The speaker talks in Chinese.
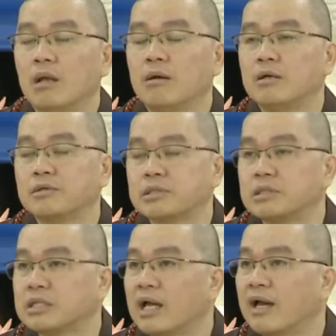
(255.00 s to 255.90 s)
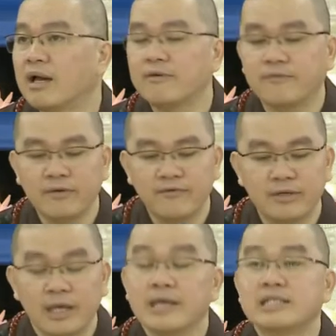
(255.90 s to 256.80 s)
老老实实、安安分
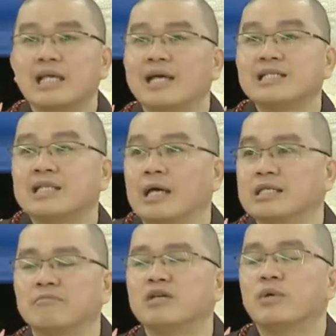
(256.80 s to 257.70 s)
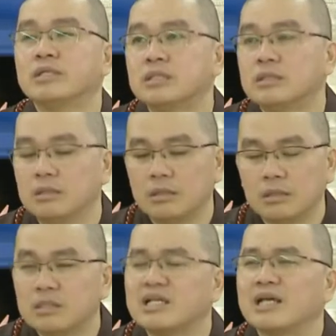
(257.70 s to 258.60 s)
分、傻傻的没关系。
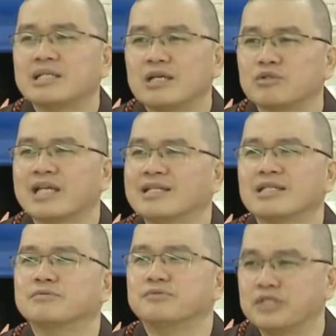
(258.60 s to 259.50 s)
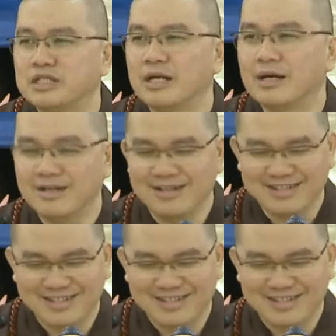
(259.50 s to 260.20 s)
傻傻有傻傻的福气了，